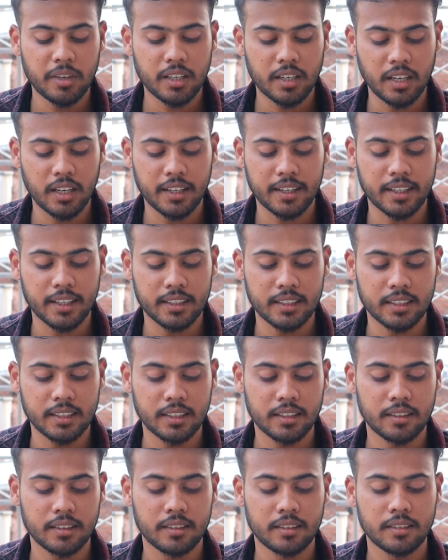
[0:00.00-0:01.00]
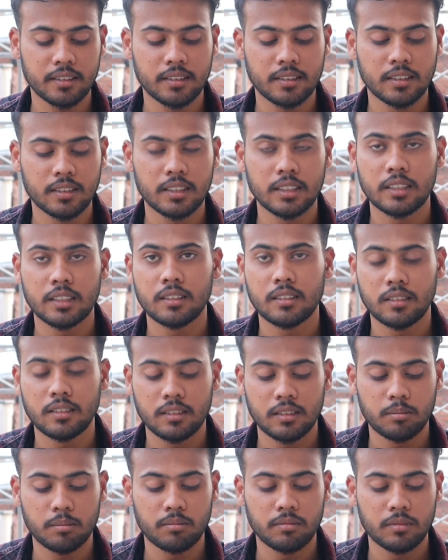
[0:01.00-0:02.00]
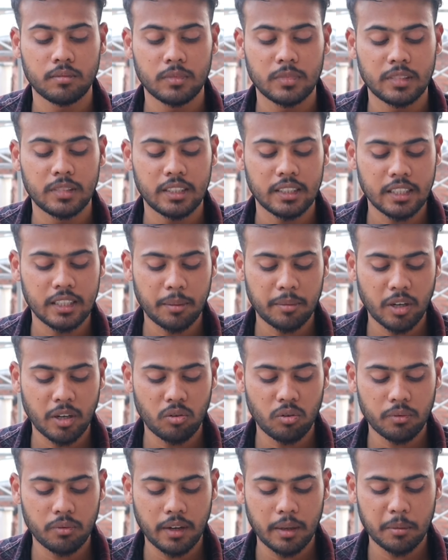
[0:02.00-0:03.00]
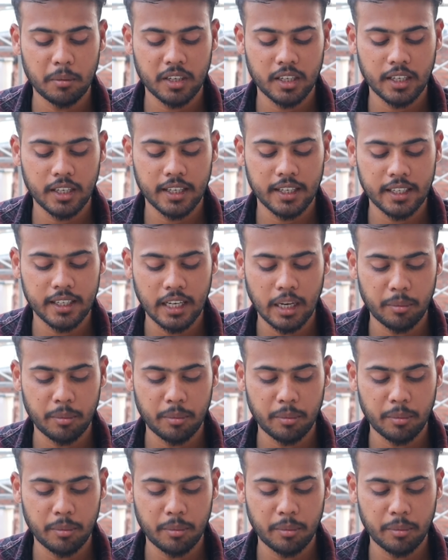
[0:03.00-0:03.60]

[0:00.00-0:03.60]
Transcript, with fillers: पर क्लिक कर दीजिए जैसे आप डाउनलोड फाइल पर क्लिक करेंगे